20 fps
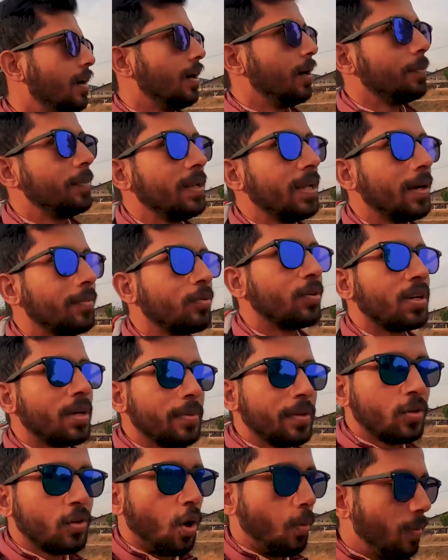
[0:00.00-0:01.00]
अपने आप को
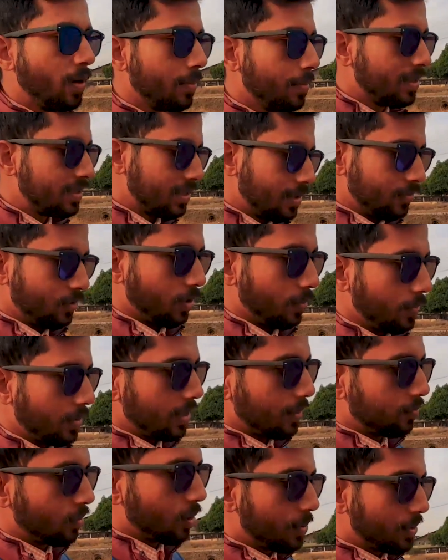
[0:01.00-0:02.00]
कभी कॉमन मत समझो अपने
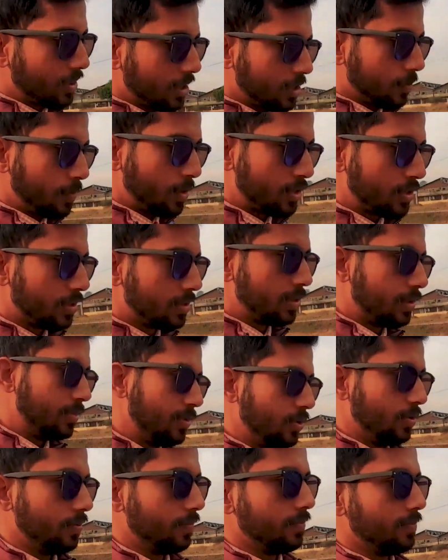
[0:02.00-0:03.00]
आप को हमेशा स्पेशल
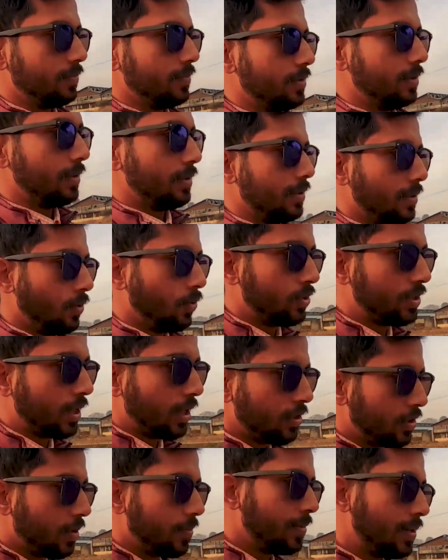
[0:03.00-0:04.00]
समझो हो सके
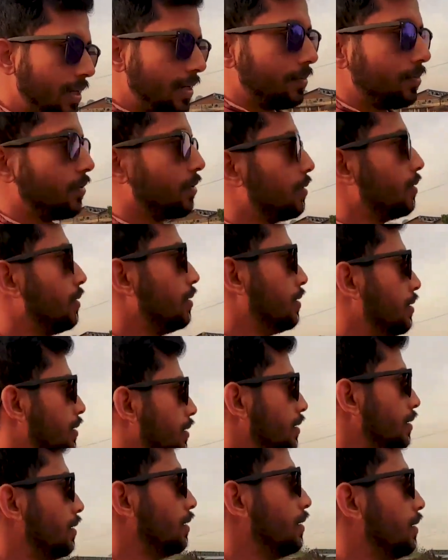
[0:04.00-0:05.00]
तो अपने आप को
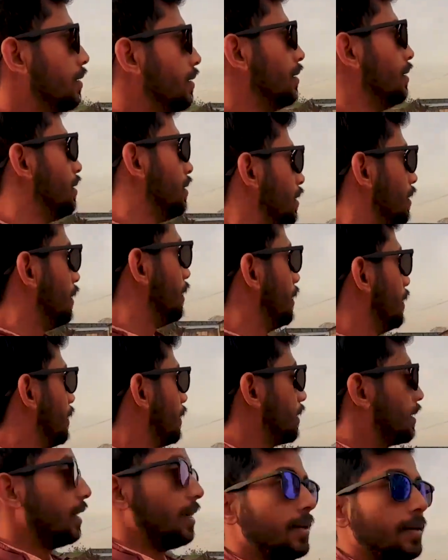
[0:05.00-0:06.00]

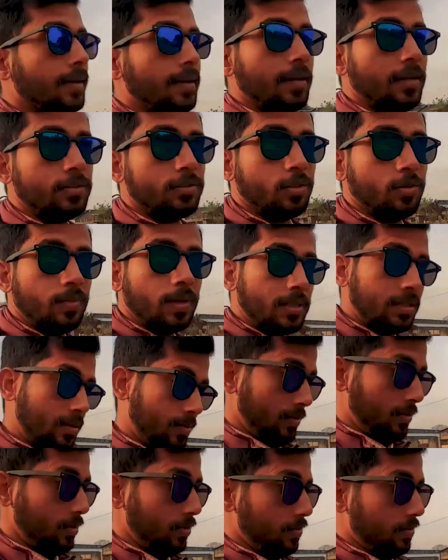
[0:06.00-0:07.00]
कहीं का राजकुमार
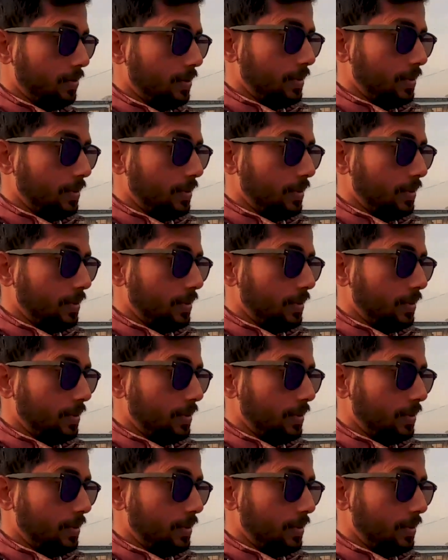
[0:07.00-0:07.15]
समझो